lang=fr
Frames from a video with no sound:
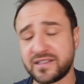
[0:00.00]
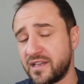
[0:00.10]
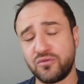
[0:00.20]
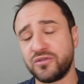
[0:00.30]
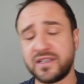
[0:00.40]

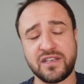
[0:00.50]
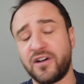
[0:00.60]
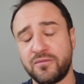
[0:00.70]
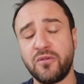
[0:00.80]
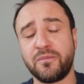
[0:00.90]
Écoutez, c'est
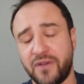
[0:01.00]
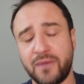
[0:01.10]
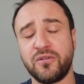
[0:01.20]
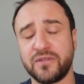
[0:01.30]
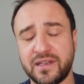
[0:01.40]
vraiment,
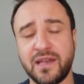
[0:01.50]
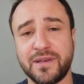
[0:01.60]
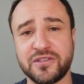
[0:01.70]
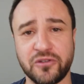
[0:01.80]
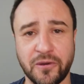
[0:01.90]
vraiment très
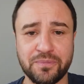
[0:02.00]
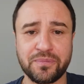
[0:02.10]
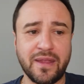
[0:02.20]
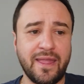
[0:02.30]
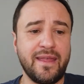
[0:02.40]
passionnant.
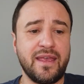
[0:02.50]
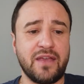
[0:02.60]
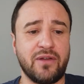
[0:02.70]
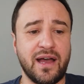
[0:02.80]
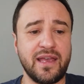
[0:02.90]
Et
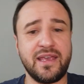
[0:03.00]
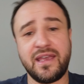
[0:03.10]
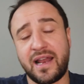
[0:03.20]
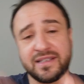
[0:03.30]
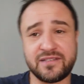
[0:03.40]
voilà. Et à
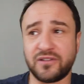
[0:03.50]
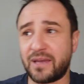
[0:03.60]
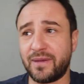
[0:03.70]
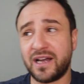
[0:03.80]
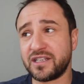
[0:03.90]
l'assistant
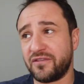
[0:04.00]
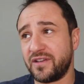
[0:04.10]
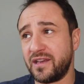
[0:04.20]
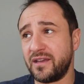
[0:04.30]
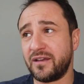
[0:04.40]
caméra,
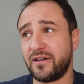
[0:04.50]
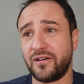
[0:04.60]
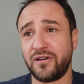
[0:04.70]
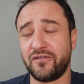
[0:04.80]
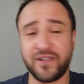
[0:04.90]
j'avais
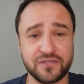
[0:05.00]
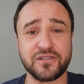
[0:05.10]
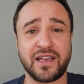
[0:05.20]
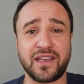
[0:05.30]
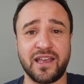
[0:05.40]
euh, Vincent
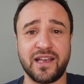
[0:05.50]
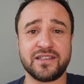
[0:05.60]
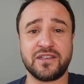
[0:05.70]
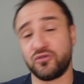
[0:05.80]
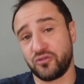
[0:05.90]
Zacharias qui
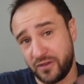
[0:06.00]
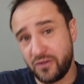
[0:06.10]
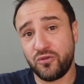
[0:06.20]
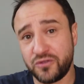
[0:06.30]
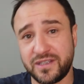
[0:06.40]
est aujourd'hui
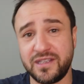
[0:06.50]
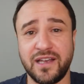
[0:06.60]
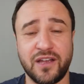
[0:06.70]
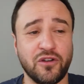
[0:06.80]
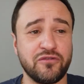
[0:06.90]
aussi
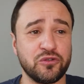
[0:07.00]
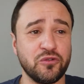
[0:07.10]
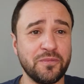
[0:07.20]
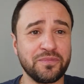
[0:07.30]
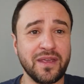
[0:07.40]
directeur photo.
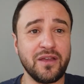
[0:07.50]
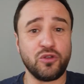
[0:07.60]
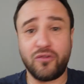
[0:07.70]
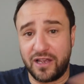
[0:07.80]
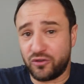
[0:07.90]
Donc
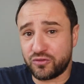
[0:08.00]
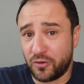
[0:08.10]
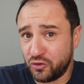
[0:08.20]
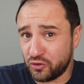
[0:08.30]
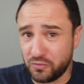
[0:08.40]
voilà, donc je
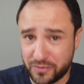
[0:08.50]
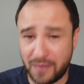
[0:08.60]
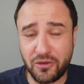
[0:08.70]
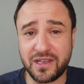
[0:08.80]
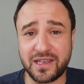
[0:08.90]
m'entoure d'une très
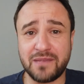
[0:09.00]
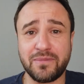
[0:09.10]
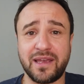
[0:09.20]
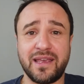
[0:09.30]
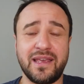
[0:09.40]
bonne équipe
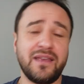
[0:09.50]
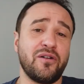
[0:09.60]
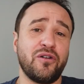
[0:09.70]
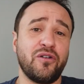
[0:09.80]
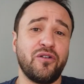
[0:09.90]
et
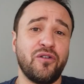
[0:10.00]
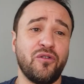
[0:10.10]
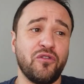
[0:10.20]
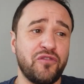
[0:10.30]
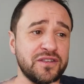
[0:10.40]
euh, on
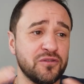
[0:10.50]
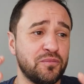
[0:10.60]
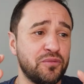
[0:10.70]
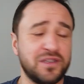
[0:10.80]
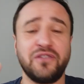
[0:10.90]
fait ce
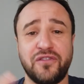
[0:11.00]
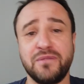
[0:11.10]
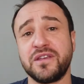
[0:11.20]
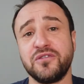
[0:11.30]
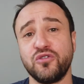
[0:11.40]
petit film
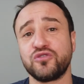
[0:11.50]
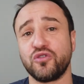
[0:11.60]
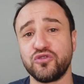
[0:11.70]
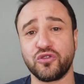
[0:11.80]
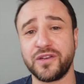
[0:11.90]
qui dure sur une
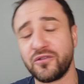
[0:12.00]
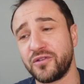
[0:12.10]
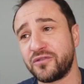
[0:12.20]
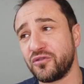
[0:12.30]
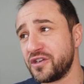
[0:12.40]
journée qu'on a
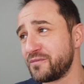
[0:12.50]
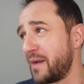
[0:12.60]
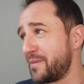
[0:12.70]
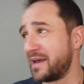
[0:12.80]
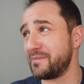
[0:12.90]
tourné, je me
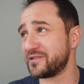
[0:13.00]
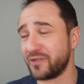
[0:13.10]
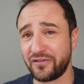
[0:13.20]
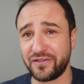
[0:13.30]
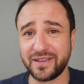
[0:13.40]
rappelle, à Maison
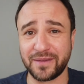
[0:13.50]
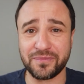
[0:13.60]
Lafitte.